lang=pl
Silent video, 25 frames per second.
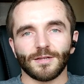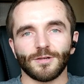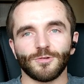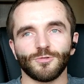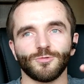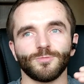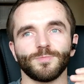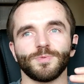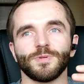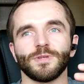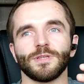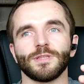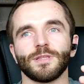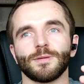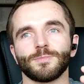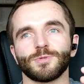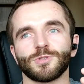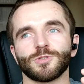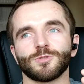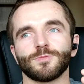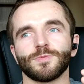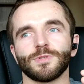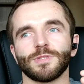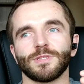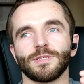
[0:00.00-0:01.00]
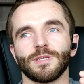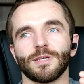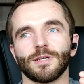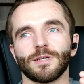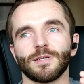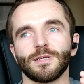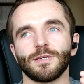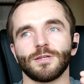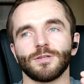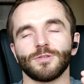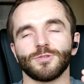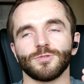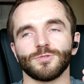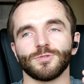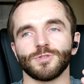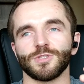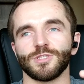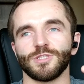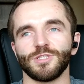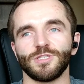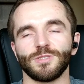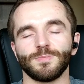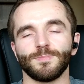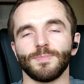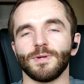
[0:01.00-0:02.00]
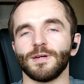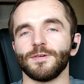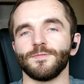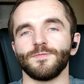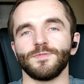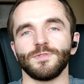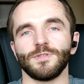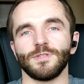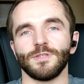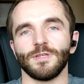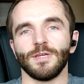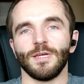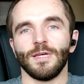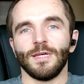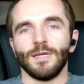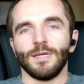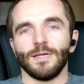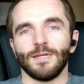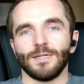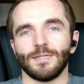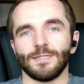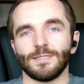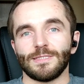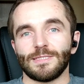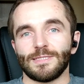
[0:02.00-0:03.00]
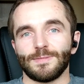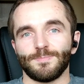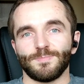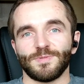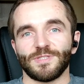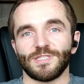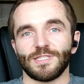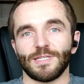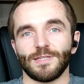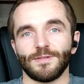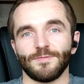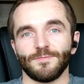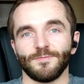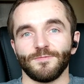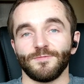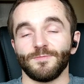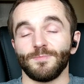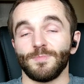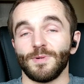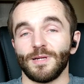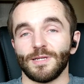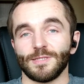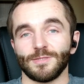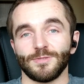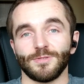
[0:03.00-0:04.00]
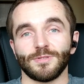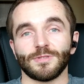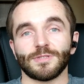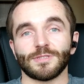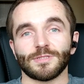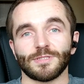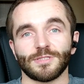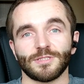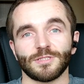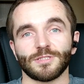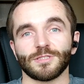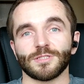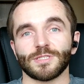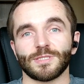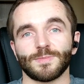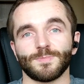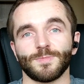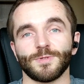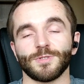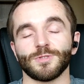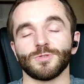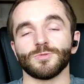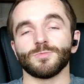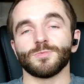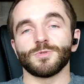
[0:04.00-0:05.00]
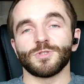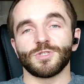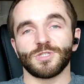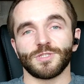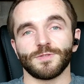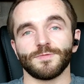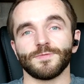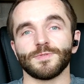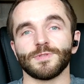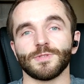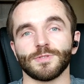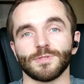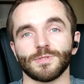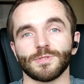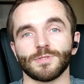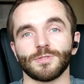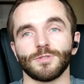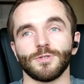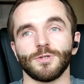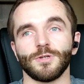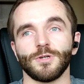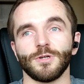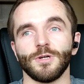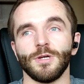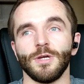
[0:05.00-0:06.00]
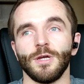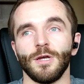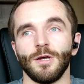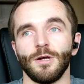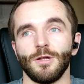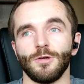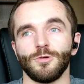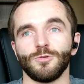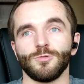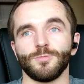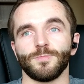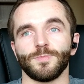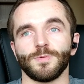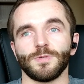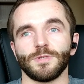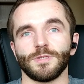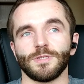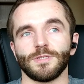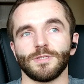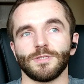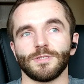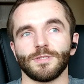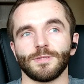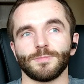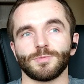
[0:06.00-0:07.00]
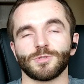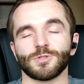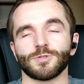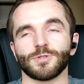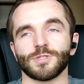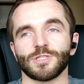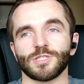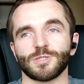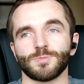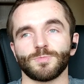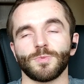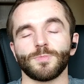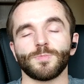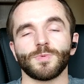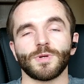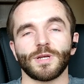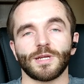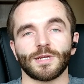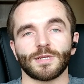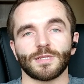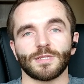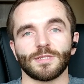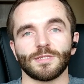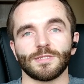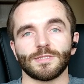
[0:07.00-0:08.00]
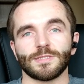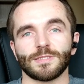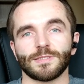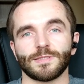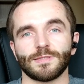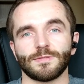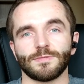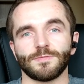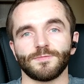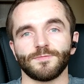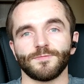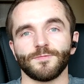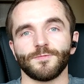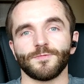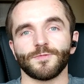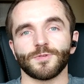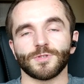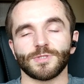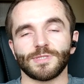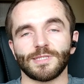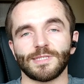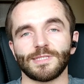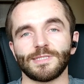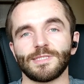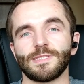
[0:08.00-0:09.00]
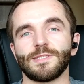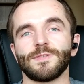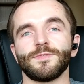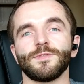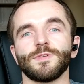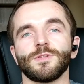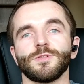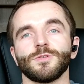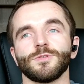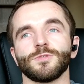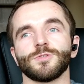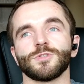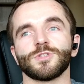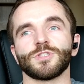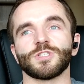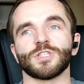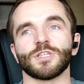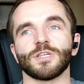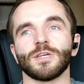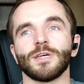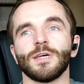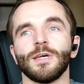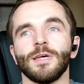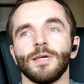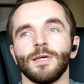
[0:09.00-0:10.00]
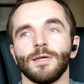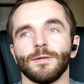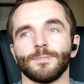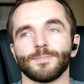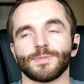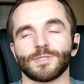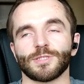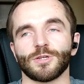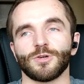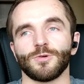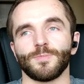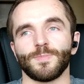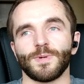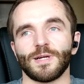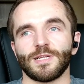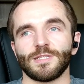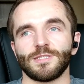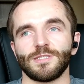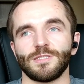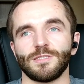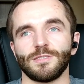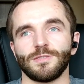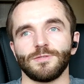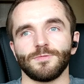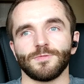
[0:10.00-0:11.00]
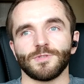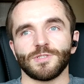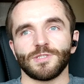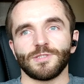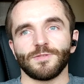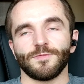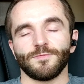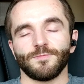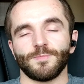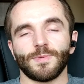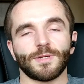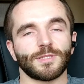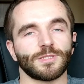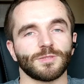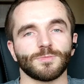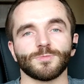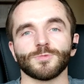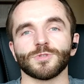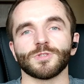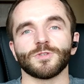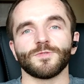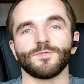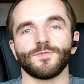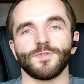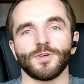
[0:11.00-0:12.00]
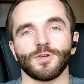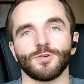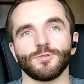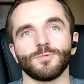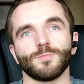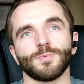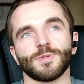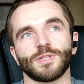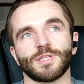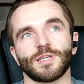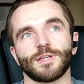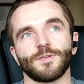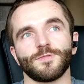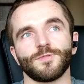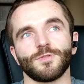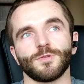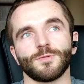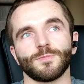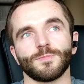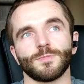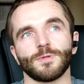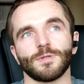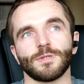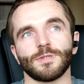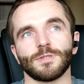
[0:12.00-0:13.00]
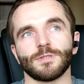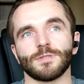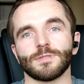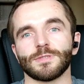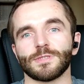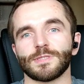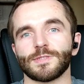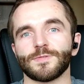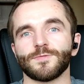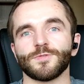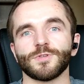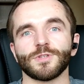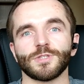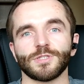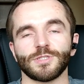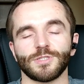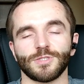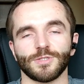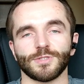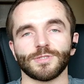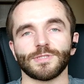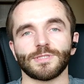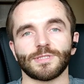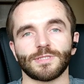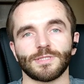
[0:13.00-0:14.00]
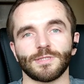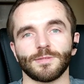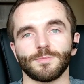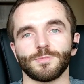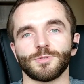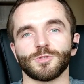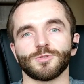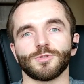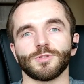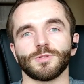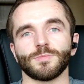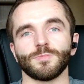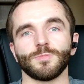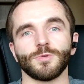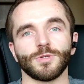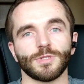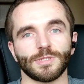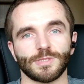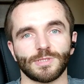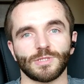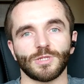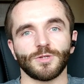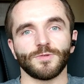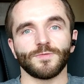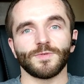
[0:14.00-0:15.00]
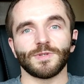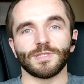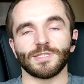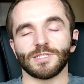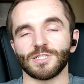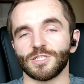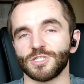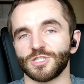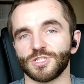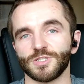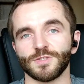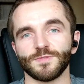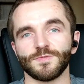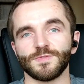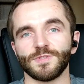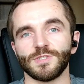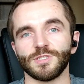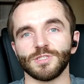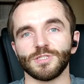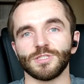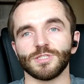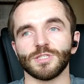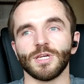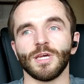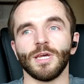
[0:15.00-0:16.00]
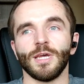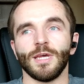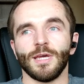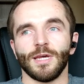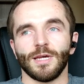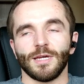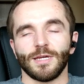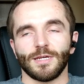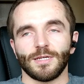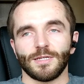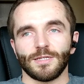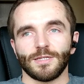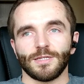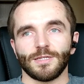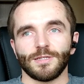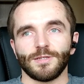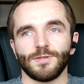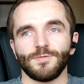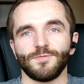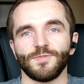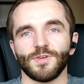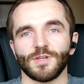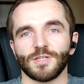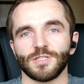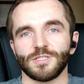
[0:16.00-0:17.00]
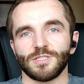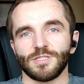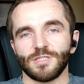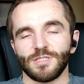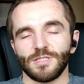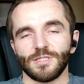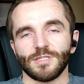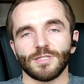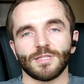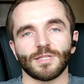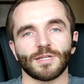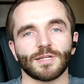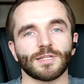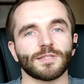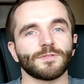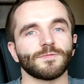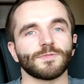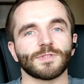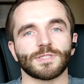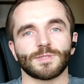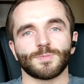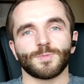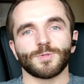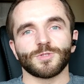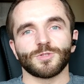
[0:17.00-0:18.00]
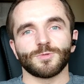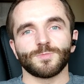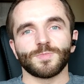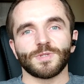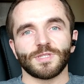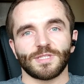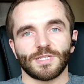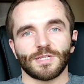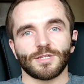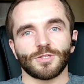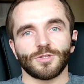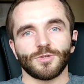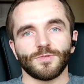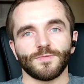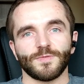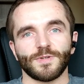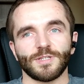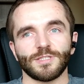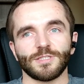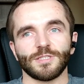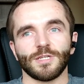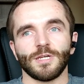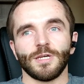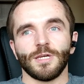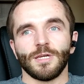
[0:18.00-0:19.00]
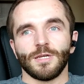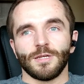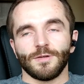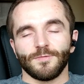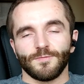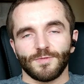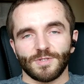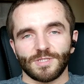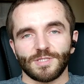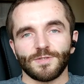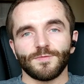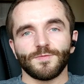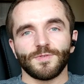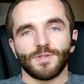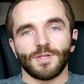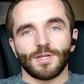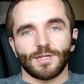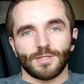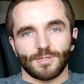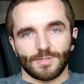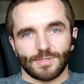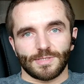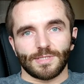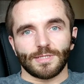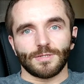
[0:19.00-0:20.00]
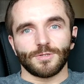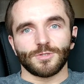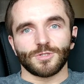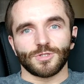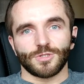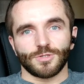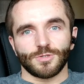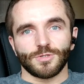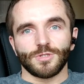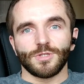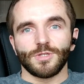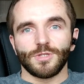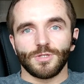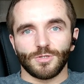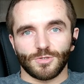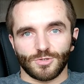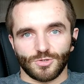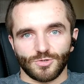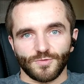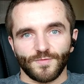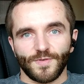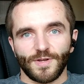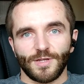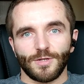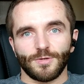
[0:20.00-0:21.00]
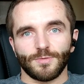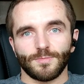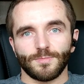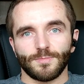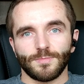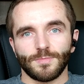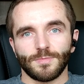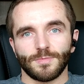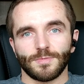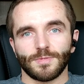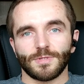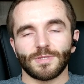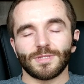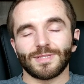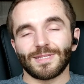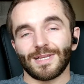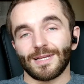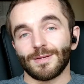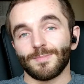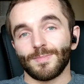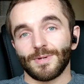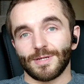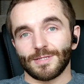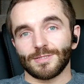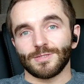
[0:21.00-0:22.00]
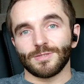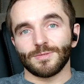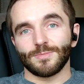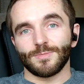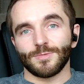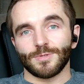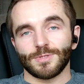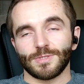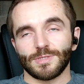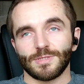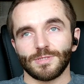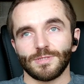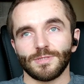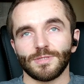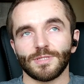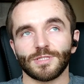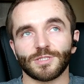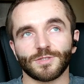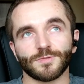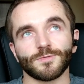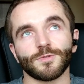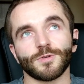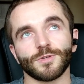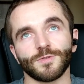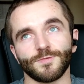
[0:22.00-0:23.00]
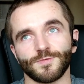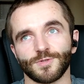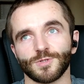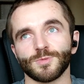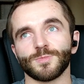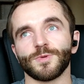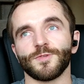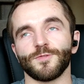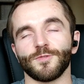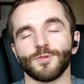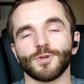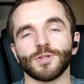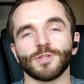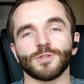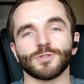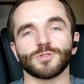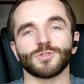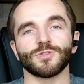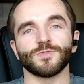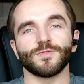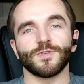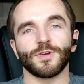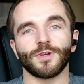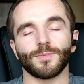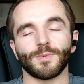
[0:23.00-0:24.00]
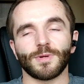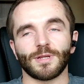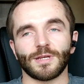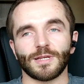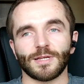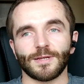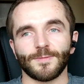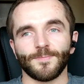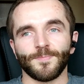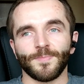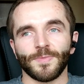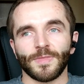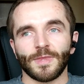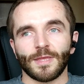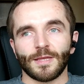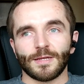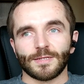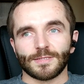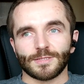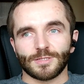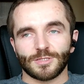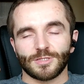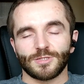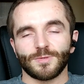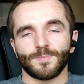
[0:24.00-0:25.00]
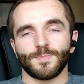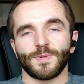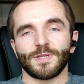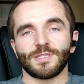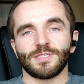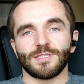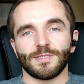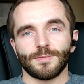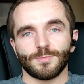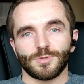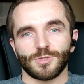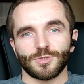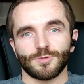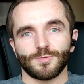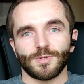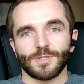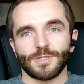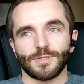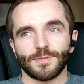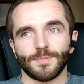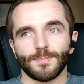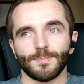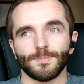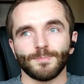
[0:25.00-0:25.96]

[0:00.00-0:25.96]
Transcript: lub na przykład jak ktoś bawi e, z psem w bardzo drastyczny sposób, krzywdząc go, lub e, na przykład też popularne jest w rodzeństwie to, że psychopaci właśnie w bardzo młodym wieku potrafią swoje siostry na przykład molestować, krzywdzić i w jakiś inny negatywny sposób je traktować właśnie wynika to z tego, że oni nie odczuwają tak bardzo emocji. Znaczy, oni w sumie w ogóle nie odczuwają, ale socjopaci na przykład